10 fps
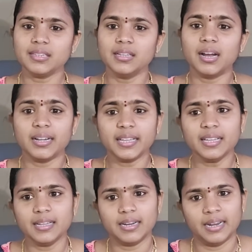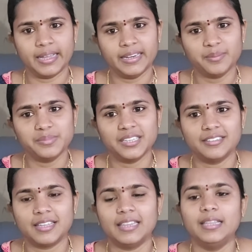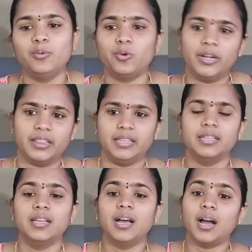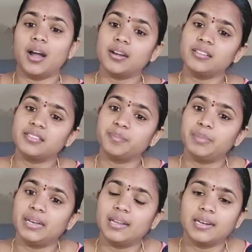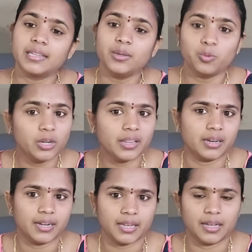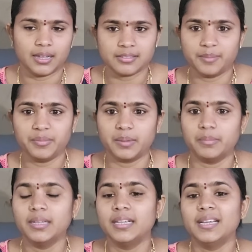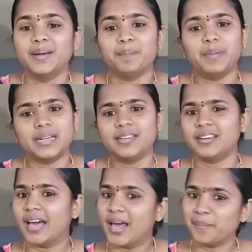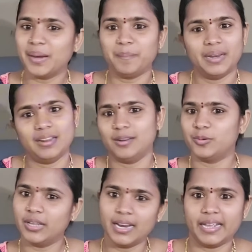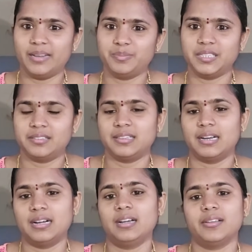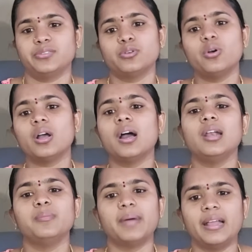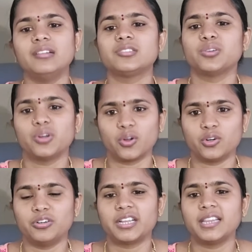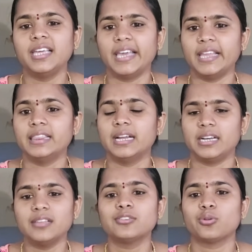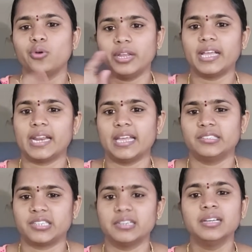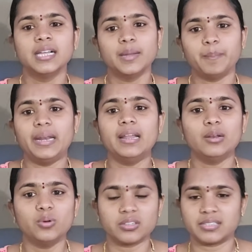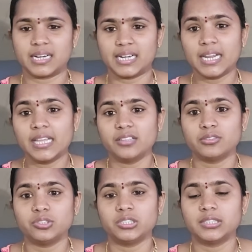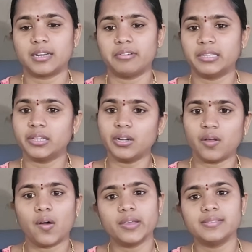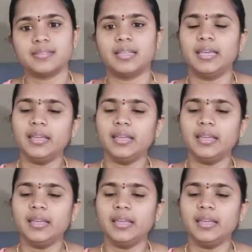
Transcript: అంటే లైనప్ చేసేది ఉంటుంది ఆటిజం పిల్లలకి ఉంటుందంట ఆ సిమ్టమ్ బట్ నార్మల్ పిల్లలు కూడా లైనప్ చేస్తారంట సో కాల్డ్ మైల్ స్టోన్ ఒకటి ఉంటుంది ఏంటంటే స్టోరీ క్రియేషన్ పిల్లలు ఒక సర్టెన్ ఏజ్ వచ్చిన తర్వాత టాయ్స్ని